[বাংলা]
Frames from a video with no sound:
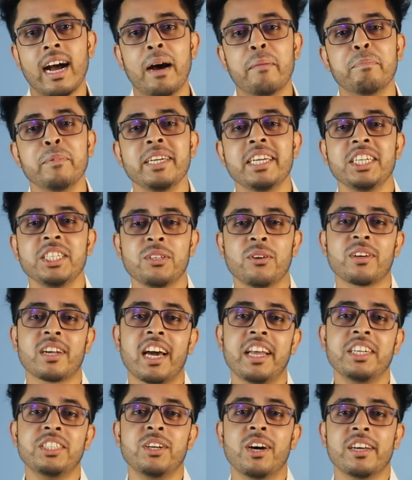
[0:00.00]
আপনি কি
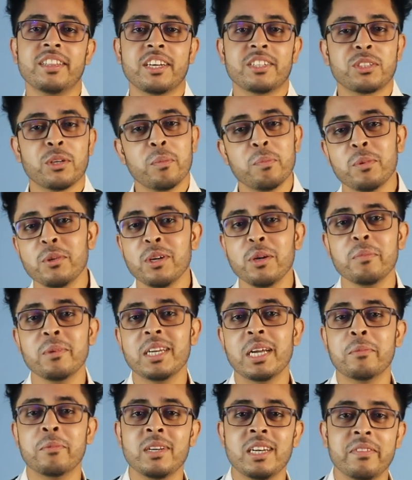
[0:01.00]
সরকারি সহায়তায় সম্পূর্ণ
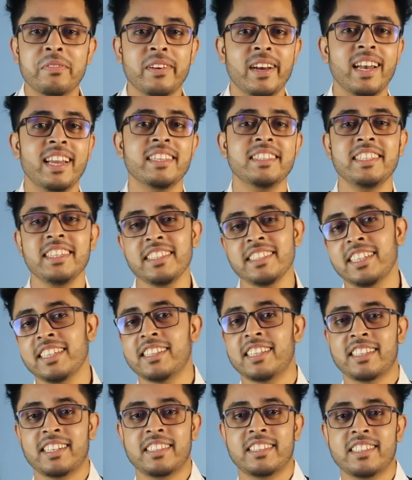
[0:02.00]
বিনামূল্যে ফ্রিল্যান্সিং
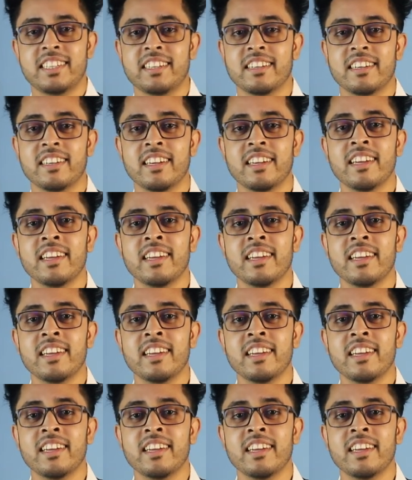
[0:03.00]
শিখতে যাচ্ছেন